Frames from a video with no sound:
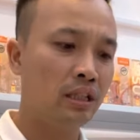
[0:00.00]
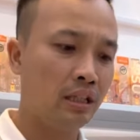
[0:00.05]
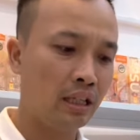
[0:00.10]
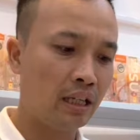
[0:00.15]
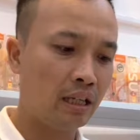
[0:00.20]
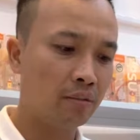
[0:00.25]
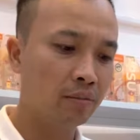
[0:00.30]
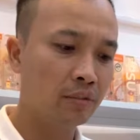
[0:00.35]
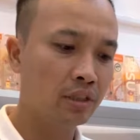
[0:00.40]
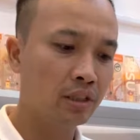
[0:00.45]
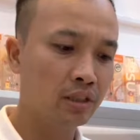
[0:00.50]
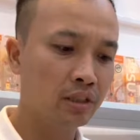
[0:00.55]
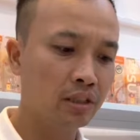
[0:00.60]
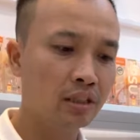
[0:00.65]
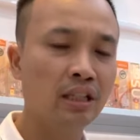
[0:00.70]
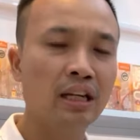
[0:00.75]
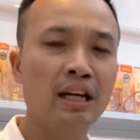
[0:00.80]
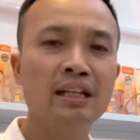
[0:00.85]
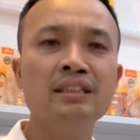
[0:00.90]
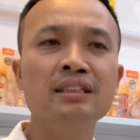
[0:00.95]
em ơi
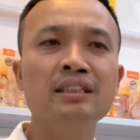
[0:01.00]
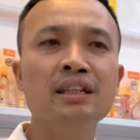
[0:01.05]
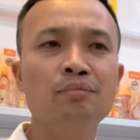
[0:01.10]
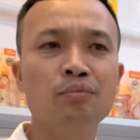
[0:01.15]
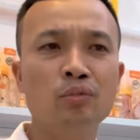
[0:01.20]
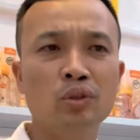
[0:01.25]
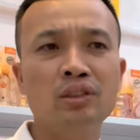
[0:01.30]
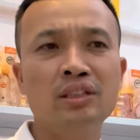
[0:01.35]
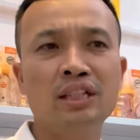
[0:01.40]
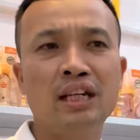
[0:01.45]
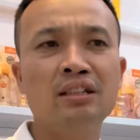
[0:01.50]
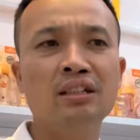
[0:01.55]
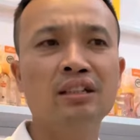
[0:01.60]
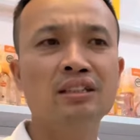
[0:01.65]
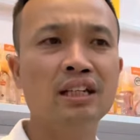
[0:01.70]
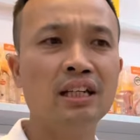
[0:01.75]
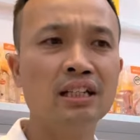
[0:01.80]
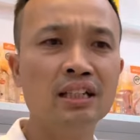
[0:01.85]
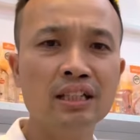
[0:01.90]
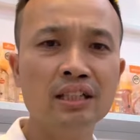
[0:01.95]
anh nhập còn trả được
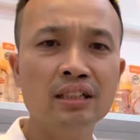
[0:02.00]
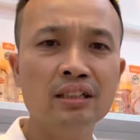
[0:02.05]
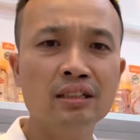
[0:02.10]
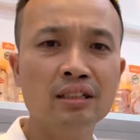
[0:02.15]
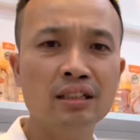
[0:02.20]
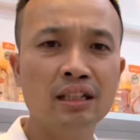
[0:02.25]
ra đấy